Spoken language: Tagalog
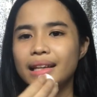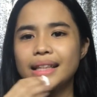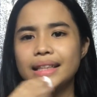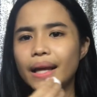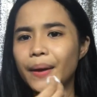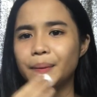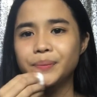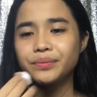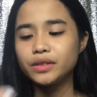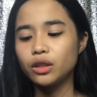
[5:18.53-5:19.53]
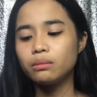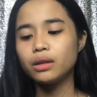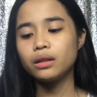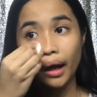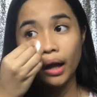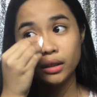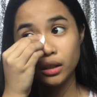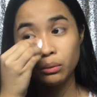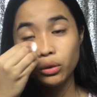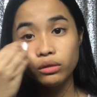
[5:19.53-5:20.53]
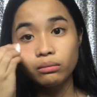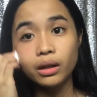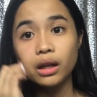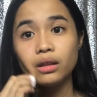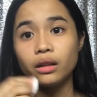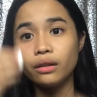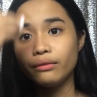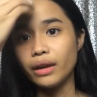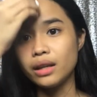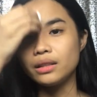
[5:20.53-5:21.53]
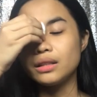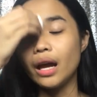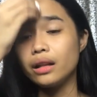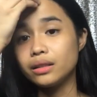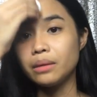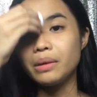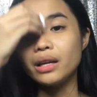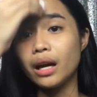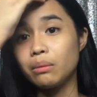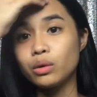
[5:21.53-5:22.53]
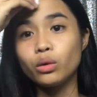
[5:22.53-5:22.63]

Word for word: Kasi, sobrang aanhin mo yung magandang face dahil sa makeup.